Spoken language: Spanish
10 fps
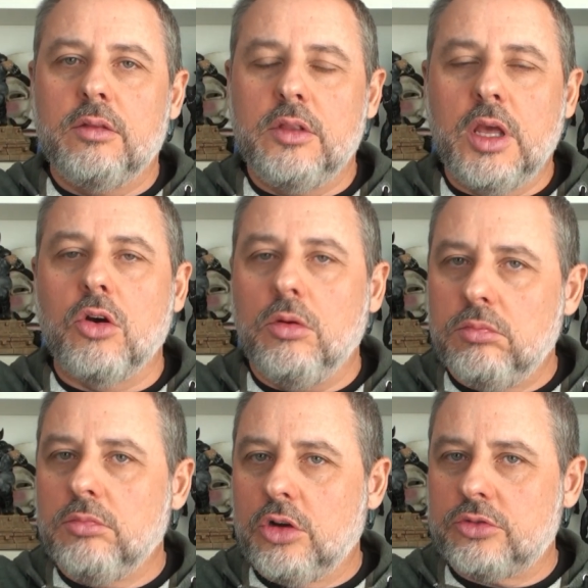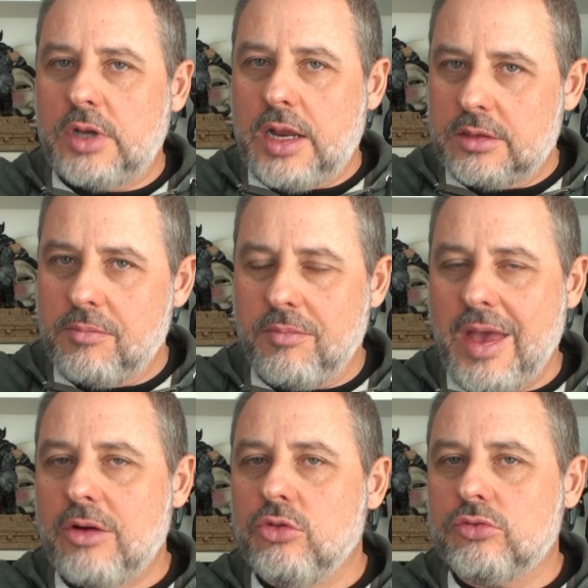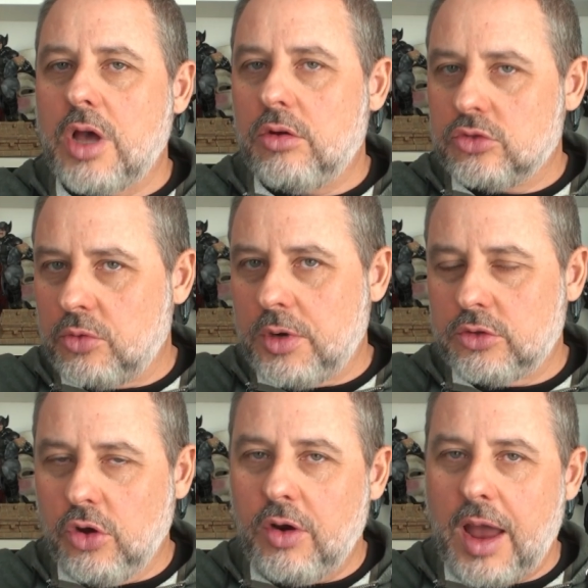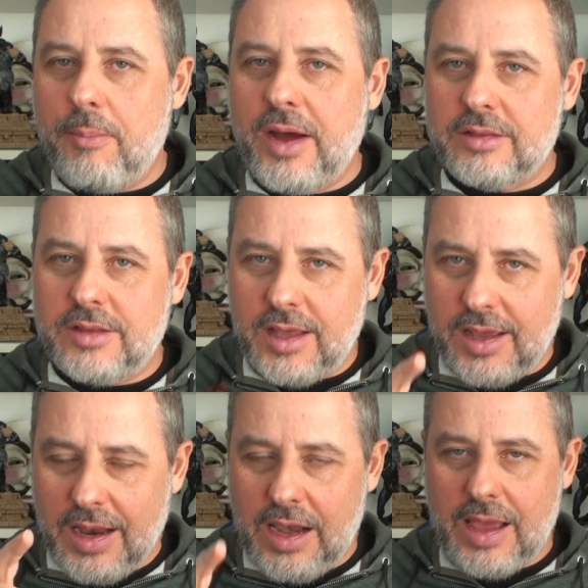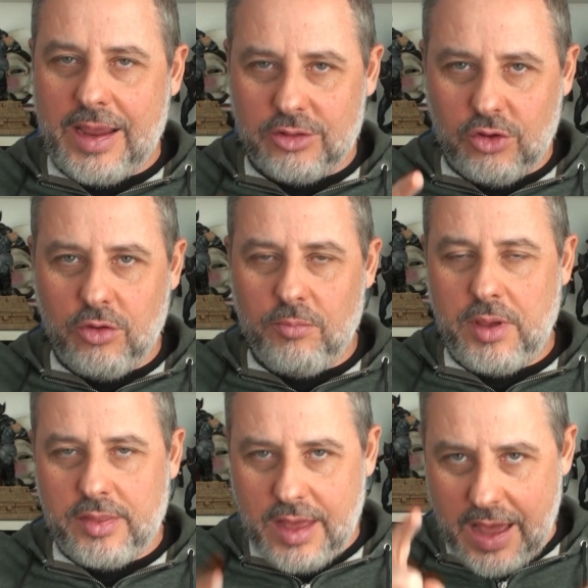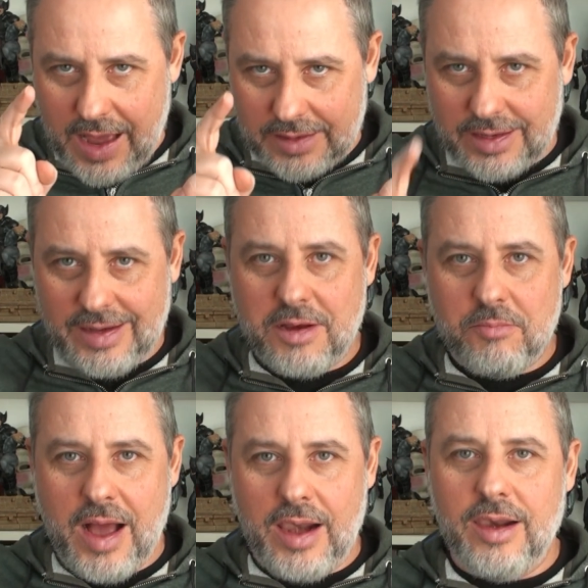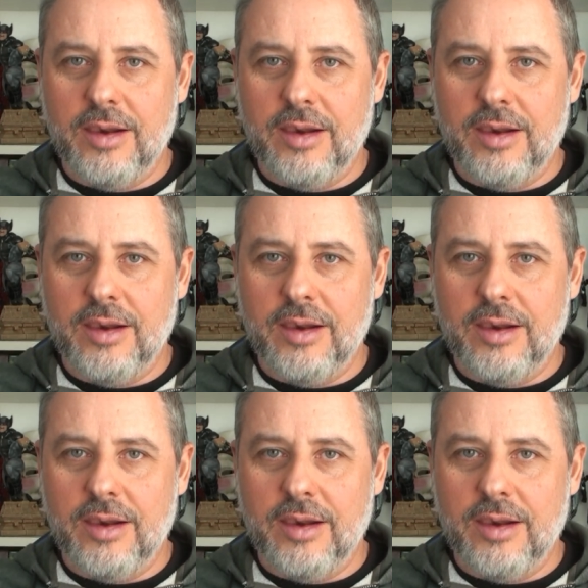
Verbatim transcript: Dijo, ostras, me ha gustado sobre todo la parte en la que todo empieza a salir mal.